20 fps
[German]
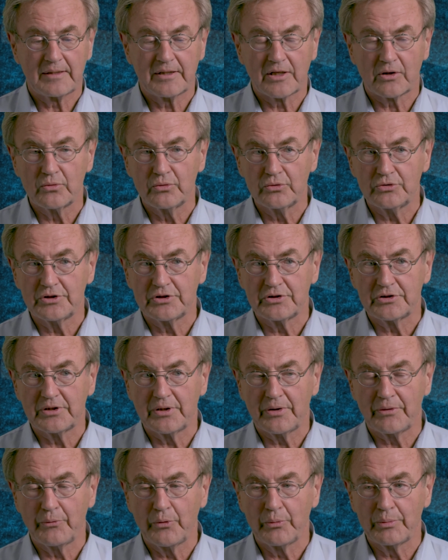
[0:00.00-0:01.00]
Der Kuss ist
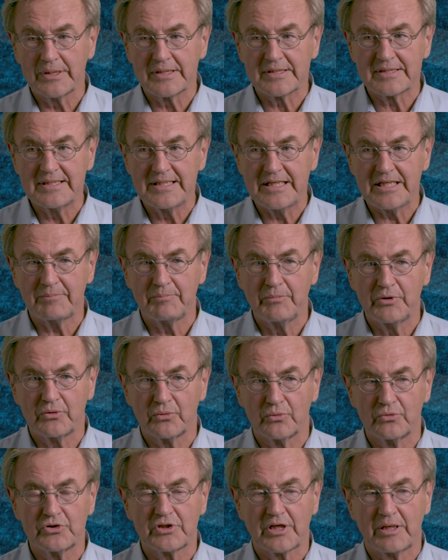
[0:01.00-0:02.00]
übrigens nicht mit
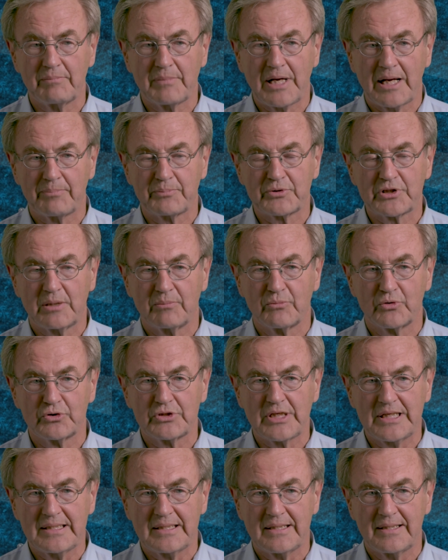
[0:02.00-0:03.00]
unserem
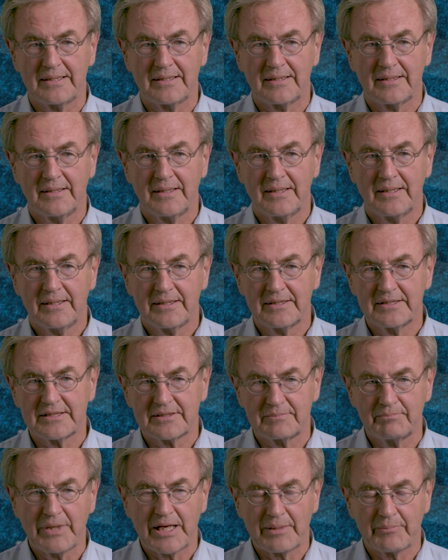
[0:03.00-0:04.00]
abstammungsähnlich,
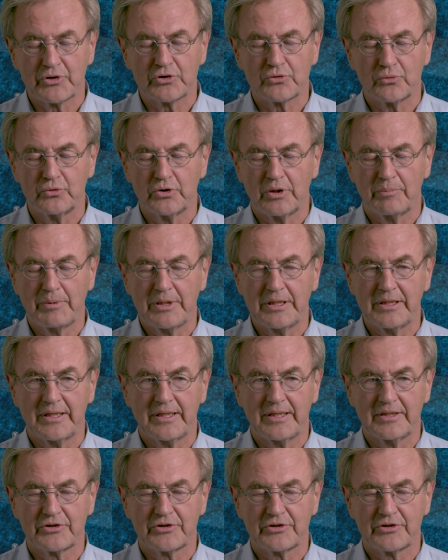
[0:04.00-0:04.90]
ist mehrmals unabhängig